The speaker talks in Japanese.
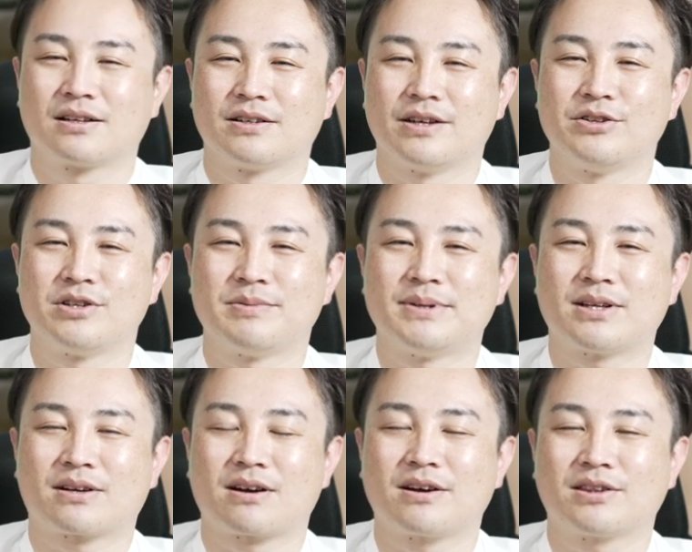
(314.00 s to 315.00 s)
ND
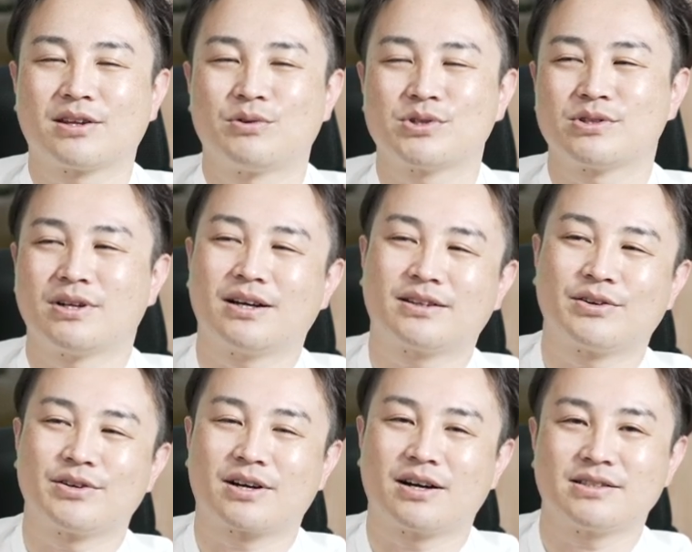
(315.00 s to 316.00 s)
フィルターかかってほしくなかった
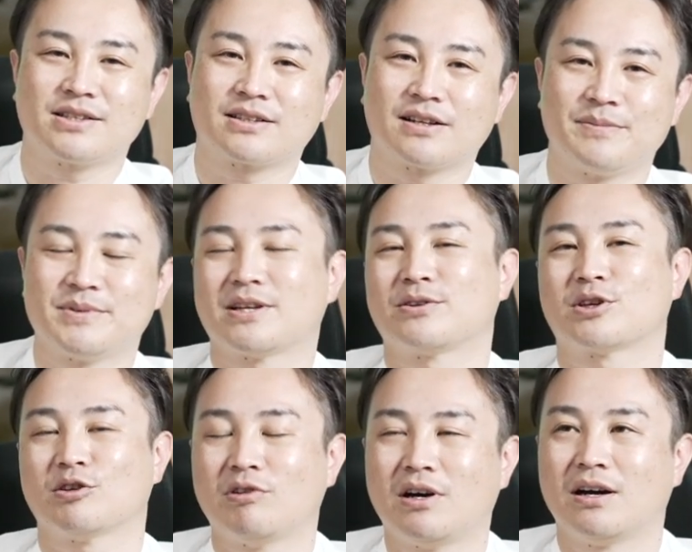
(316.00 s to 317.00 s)
のにかかっちゃったなみたいな
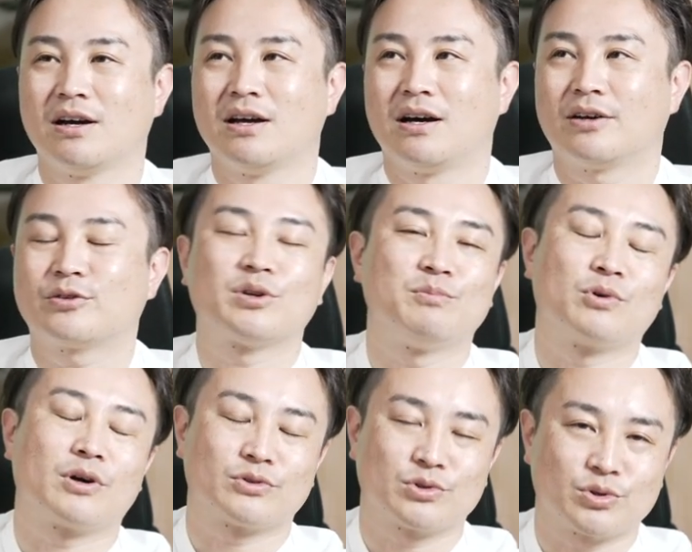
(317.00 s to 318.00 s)
時は、後でもう
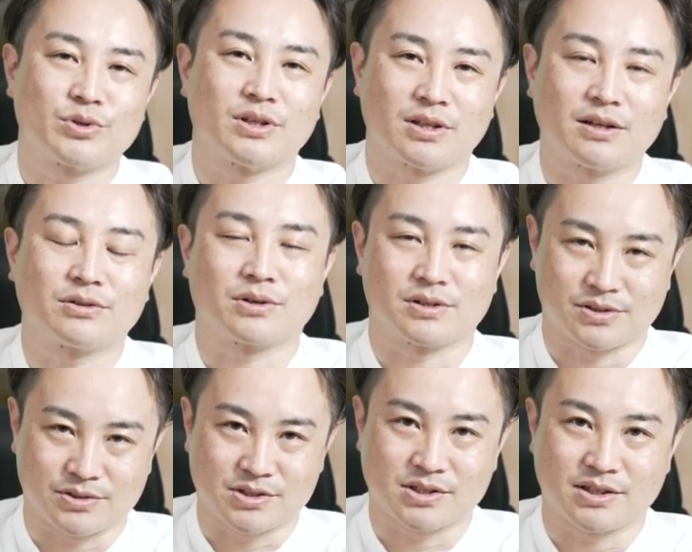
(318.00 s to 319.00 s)
画像処理でなんとかす
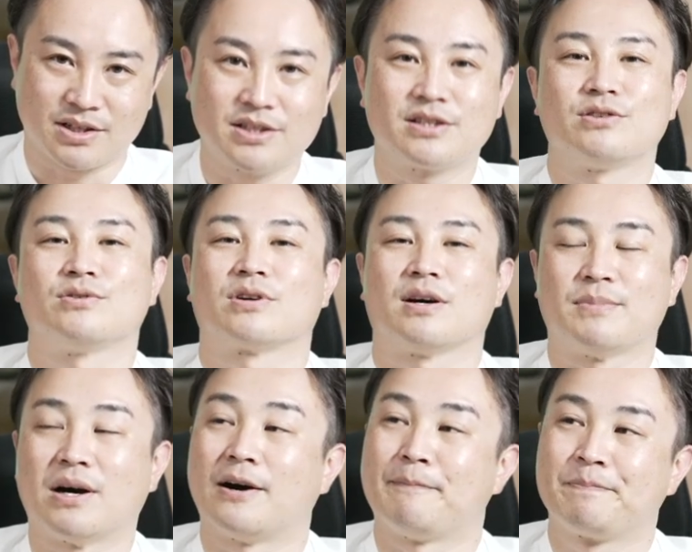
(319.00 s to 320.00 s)
るしかないっていうのが、
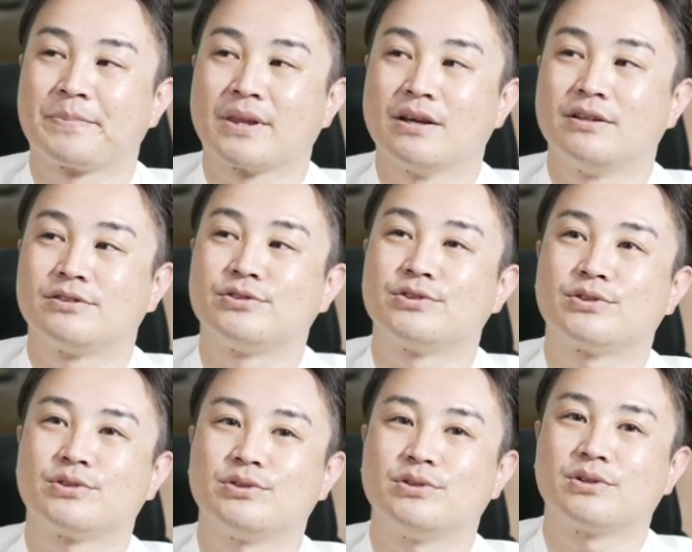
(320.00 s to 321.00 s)
まあ通常
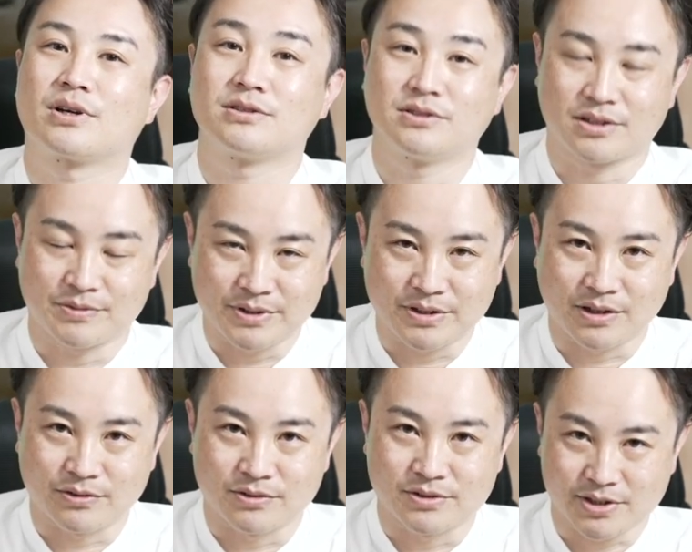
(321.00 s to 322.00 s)
の角型フィルター
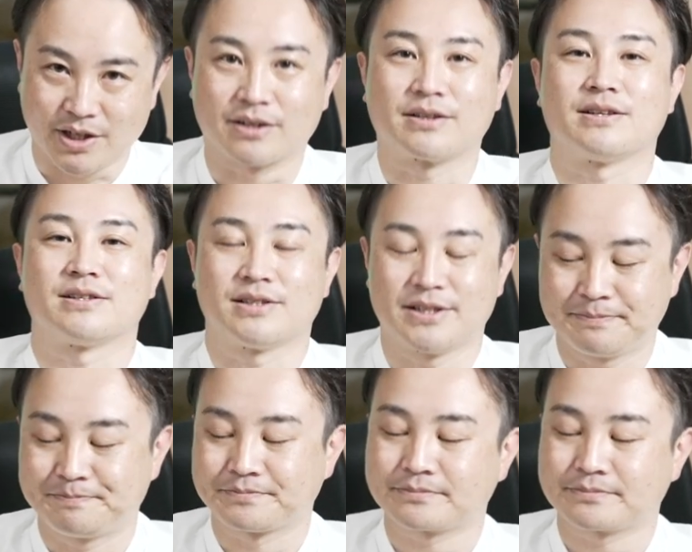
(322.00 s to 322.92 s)
の使い方ですね。